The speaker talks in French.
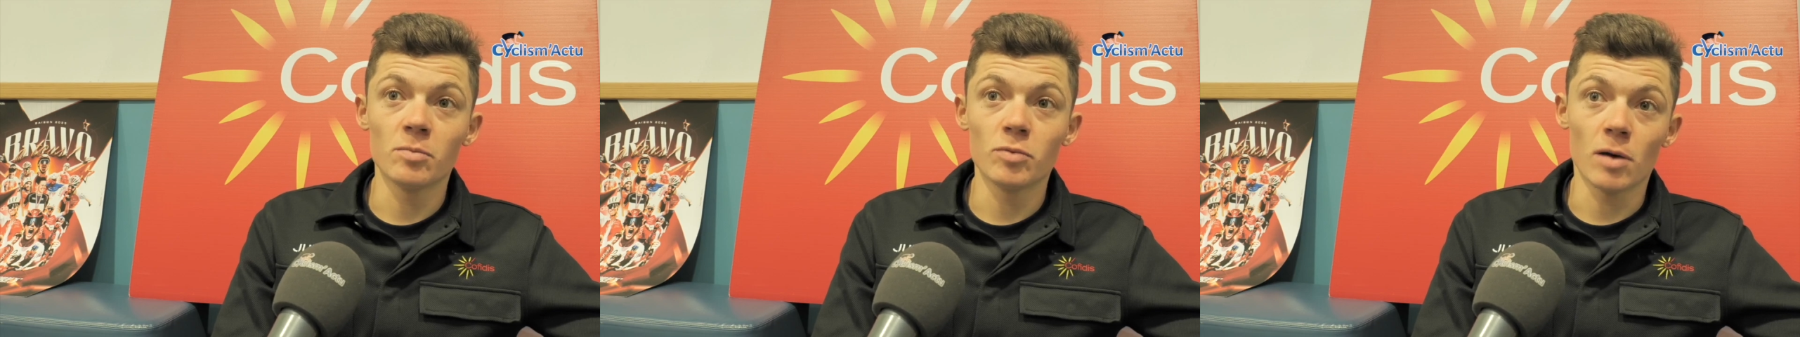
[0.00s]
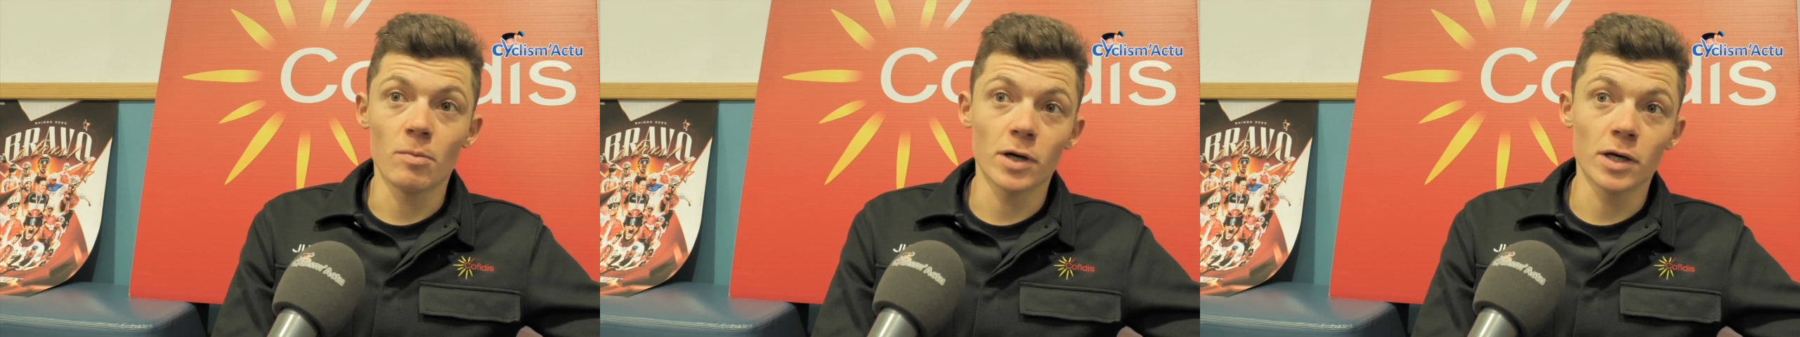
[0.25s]

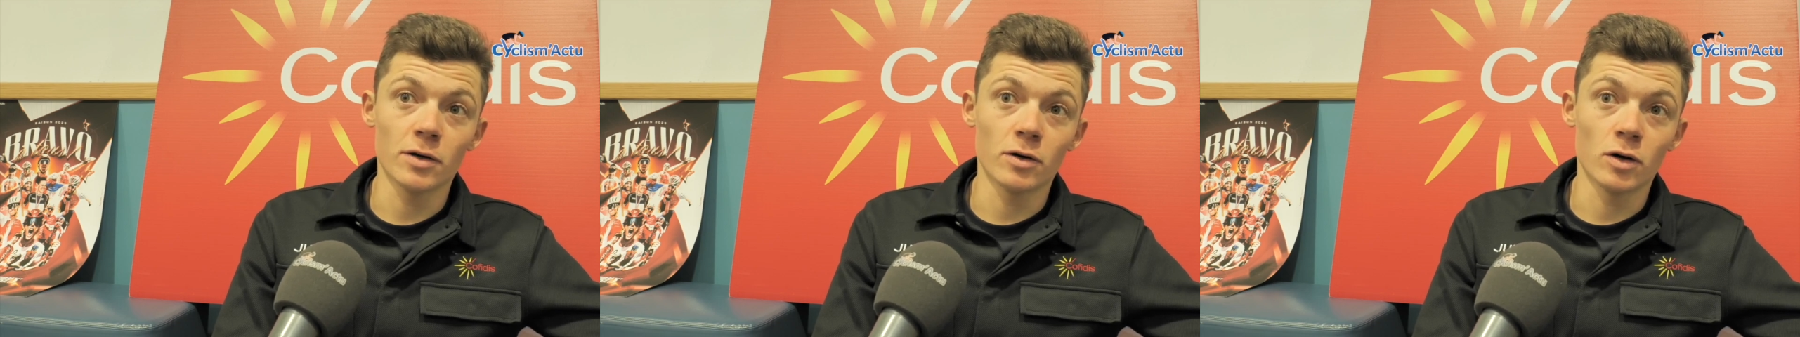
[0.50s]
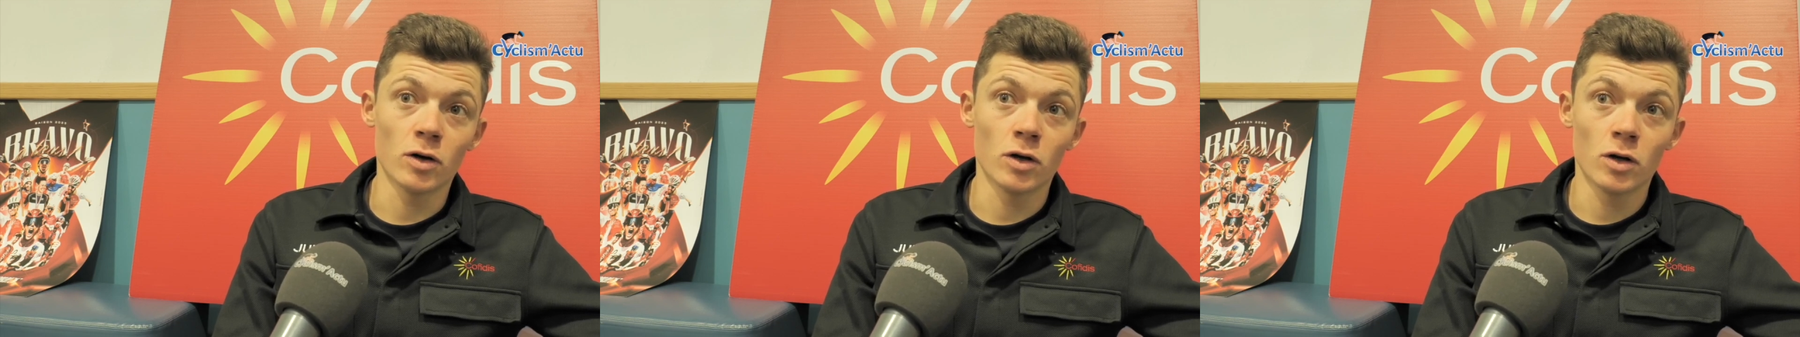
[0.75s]
Puis après,
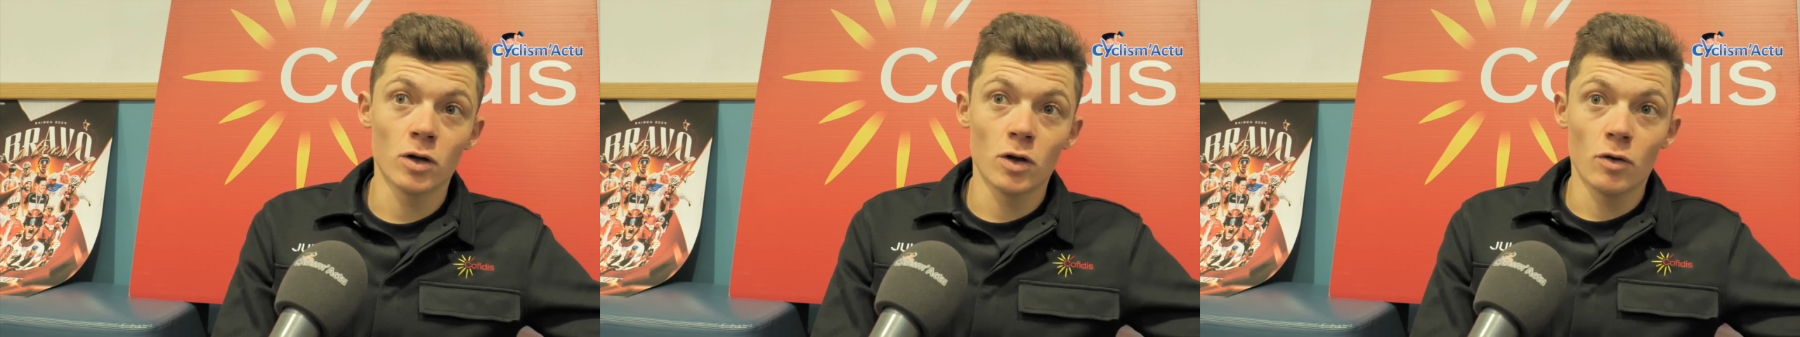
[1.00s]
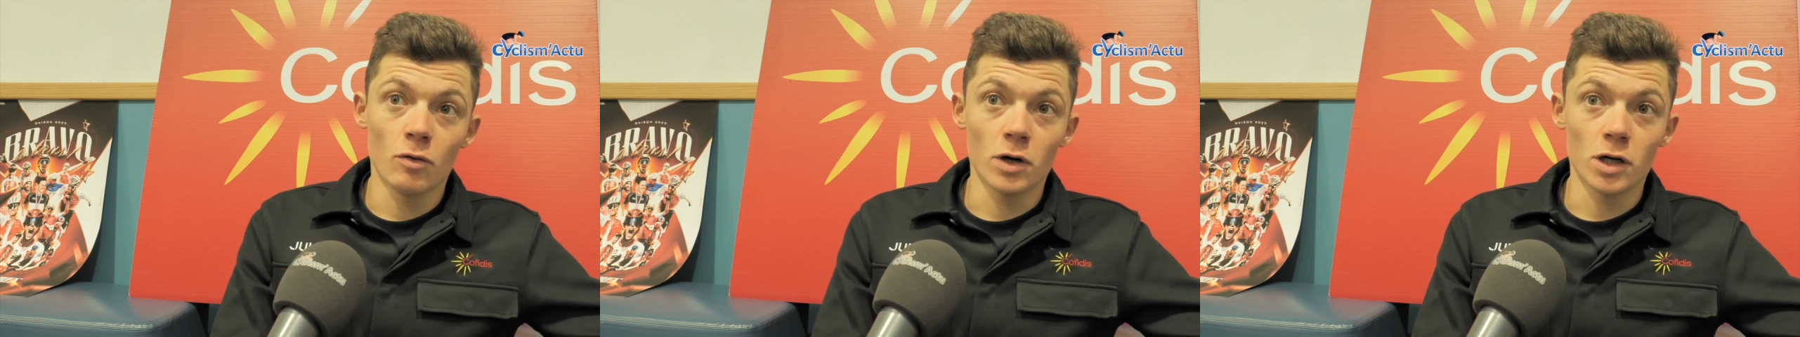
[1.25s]
euh,
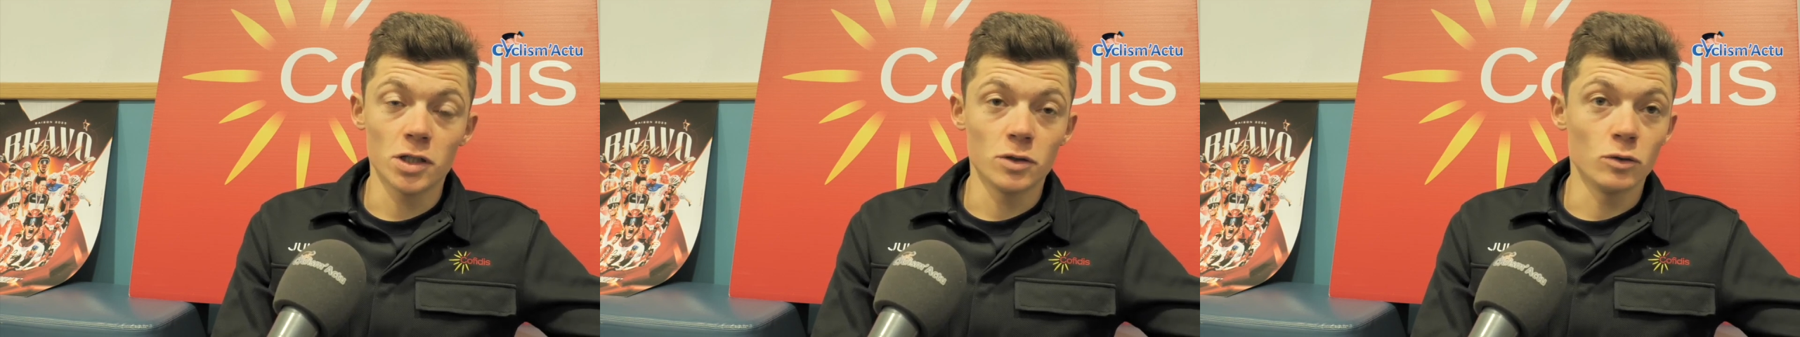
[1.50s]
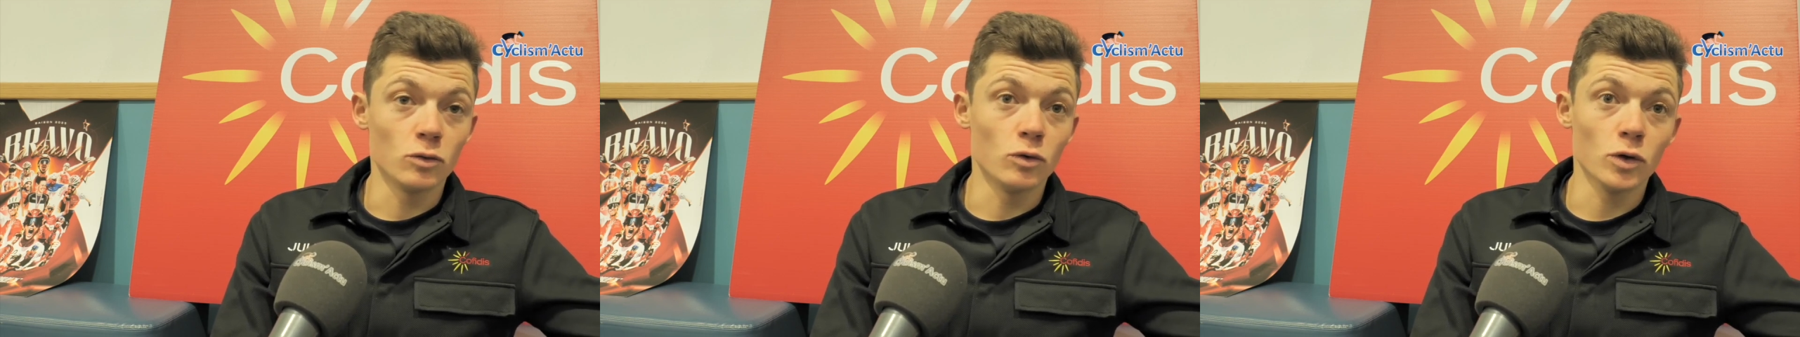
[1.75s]
voilà, j'ai
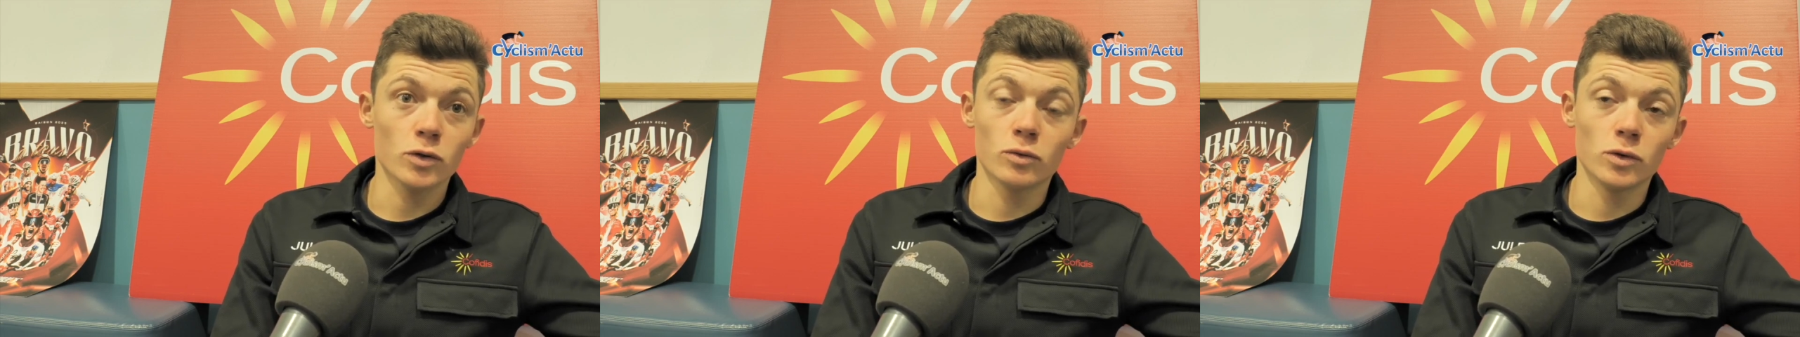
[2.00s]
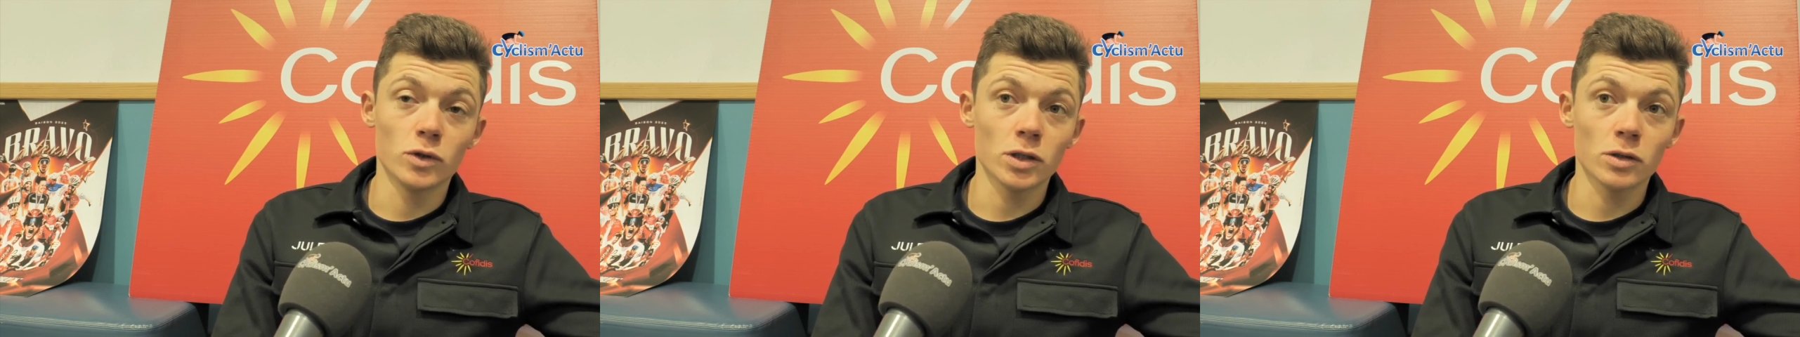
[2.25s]
d'autres courses
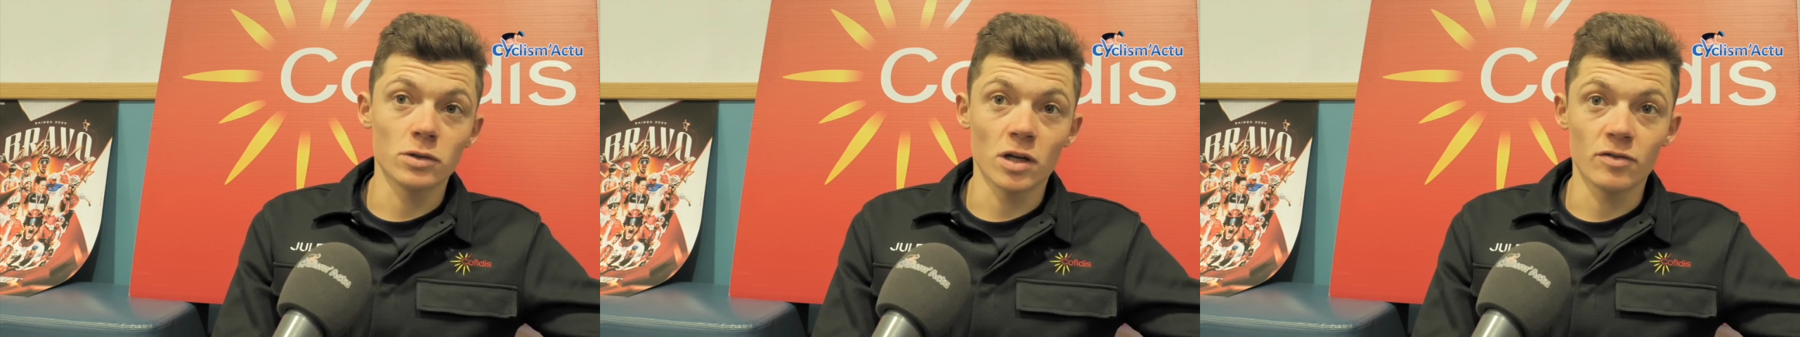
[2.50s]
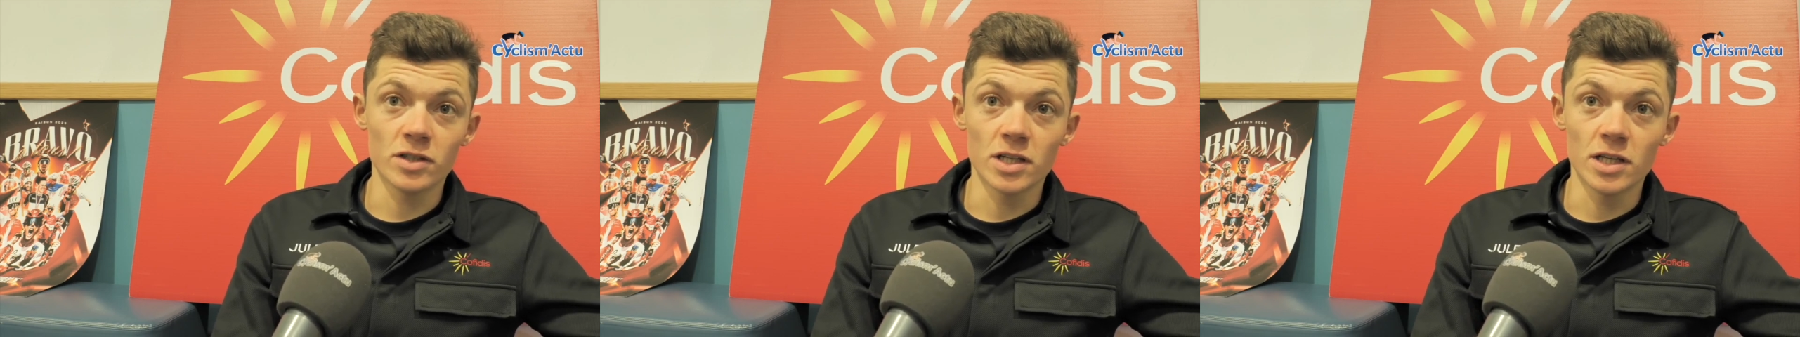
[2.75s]
où je serai au
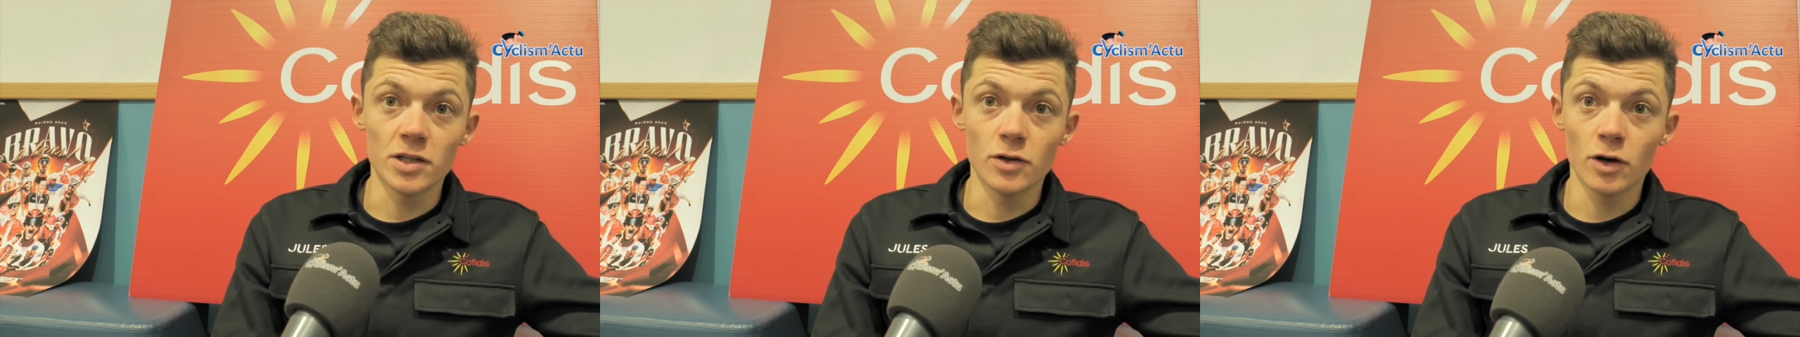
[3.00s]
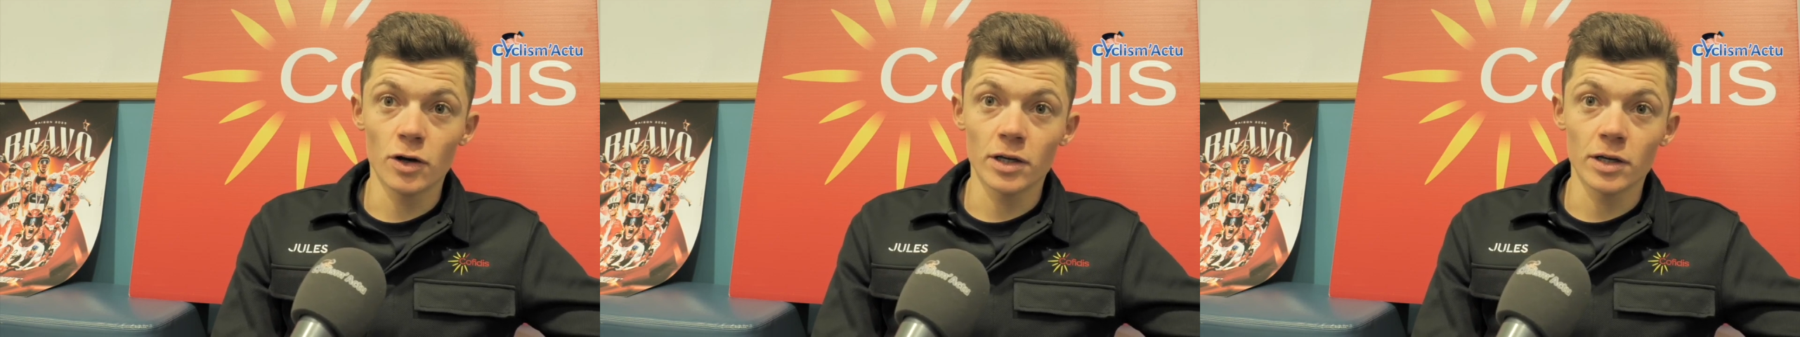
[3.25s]
service des leaders